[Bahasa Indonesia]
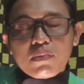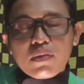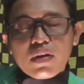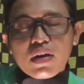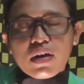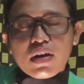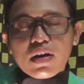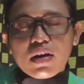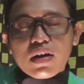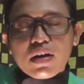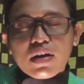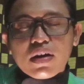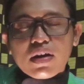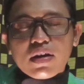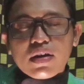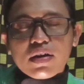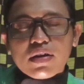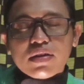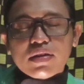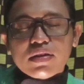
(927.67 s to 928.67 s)

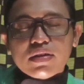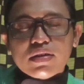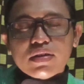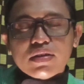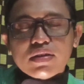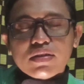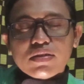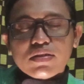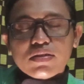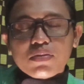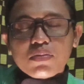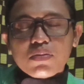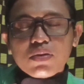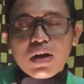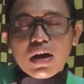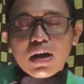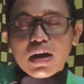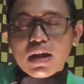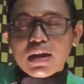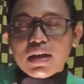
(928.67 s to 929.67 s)
uh,
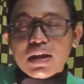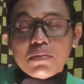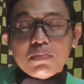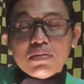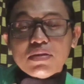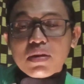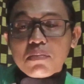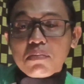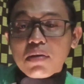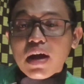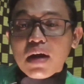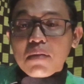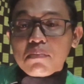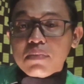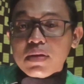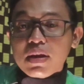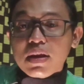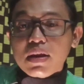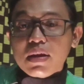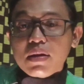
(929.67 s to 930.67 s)
semoga kalian bisa
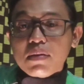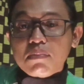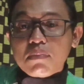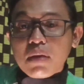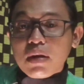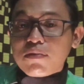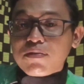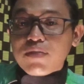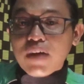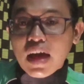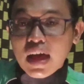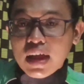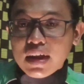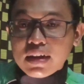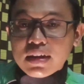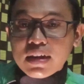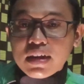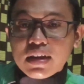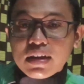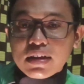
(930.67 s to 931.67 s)
mengambil
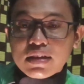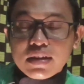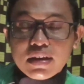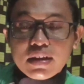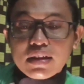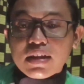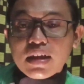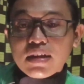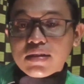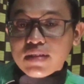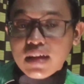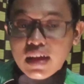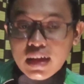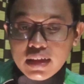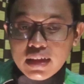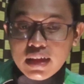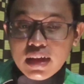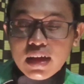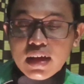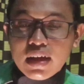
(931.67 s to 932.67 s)
manfaat dari cerita
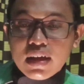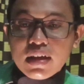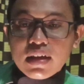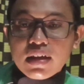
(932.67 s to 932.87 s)
saya